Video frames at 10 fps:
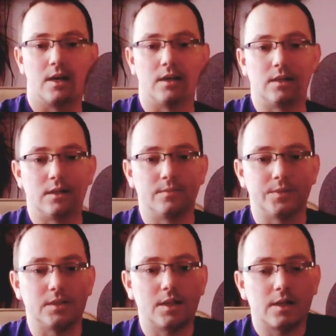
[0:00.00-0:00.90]
E,
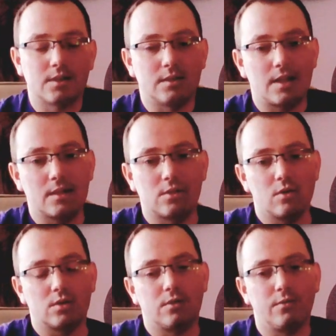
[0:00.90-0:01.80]
I teraz na
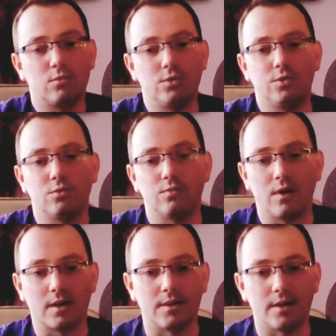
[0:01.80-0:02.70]
co zwrócić
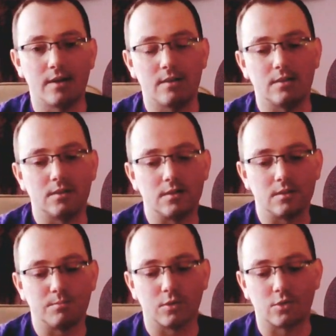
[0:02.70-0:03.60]
uwagę e,
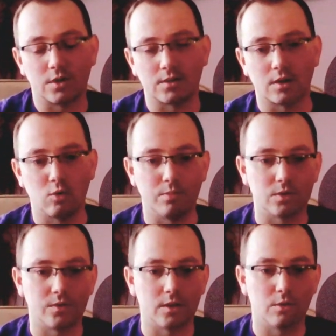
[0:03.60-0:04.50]
podczas zakupu
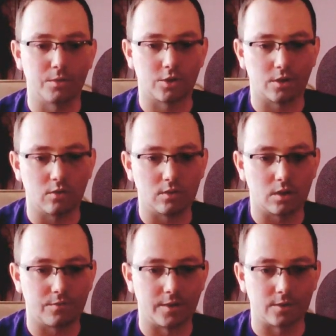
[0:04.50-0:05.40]
swojego pierwszego
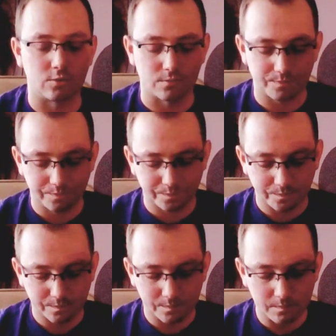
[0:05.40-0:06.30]
interfejsu?
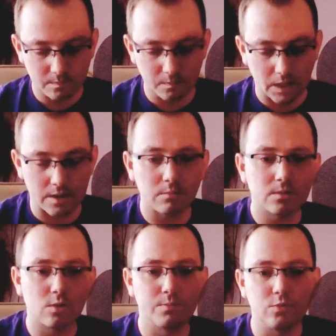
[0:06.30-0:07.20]
Ja bym
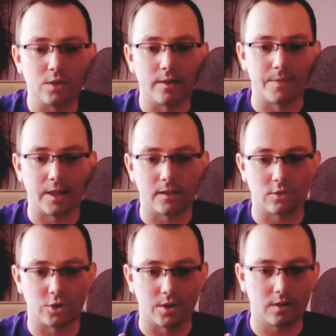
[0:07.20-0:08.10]
skupił się na
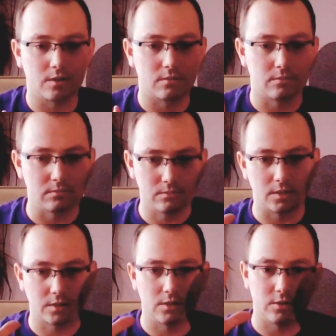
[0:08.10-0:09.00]
trzech
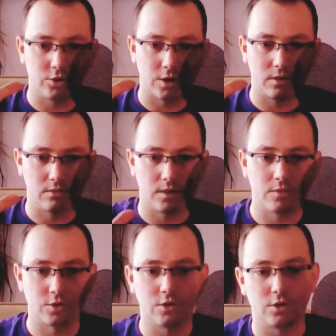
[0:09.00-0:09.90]
na takich trzech
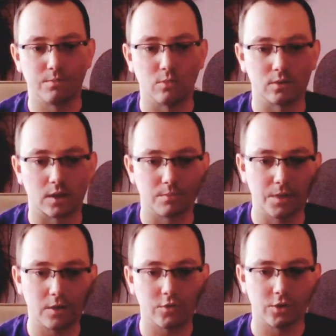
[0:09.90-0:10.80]
najważniejszych punktach.
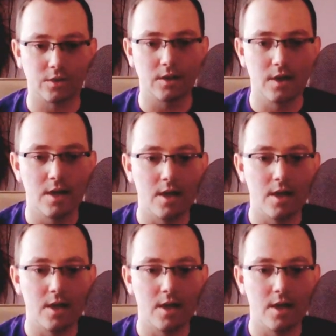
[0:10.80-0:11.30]
Pierwszy